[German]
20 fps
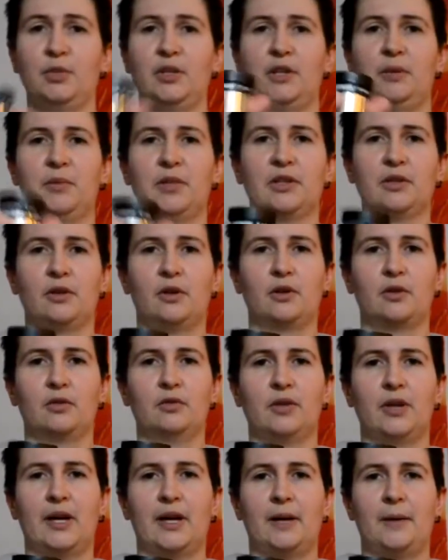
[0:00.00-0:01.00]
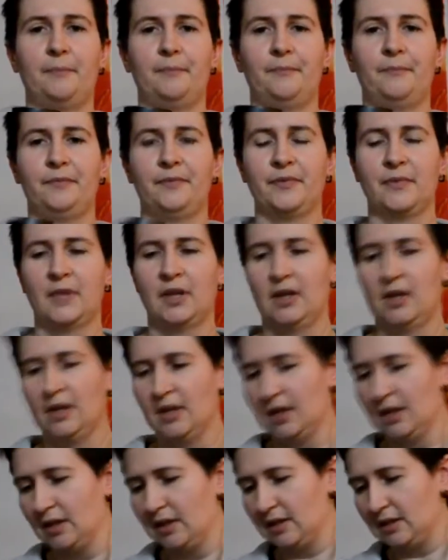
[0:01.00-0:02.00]
mm Okular
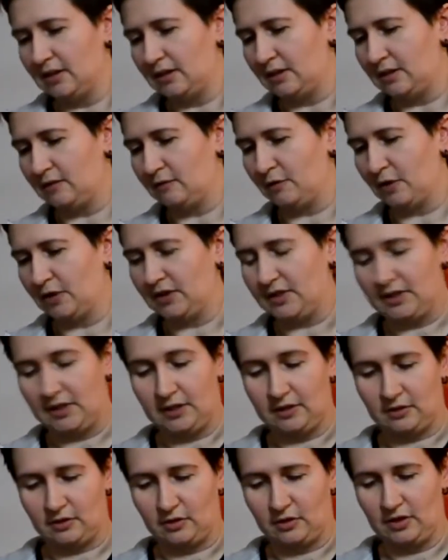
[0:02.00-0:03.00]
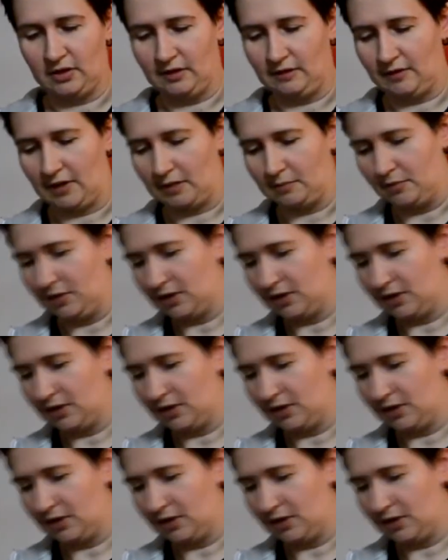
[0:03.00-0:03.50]
von Celestron, die werden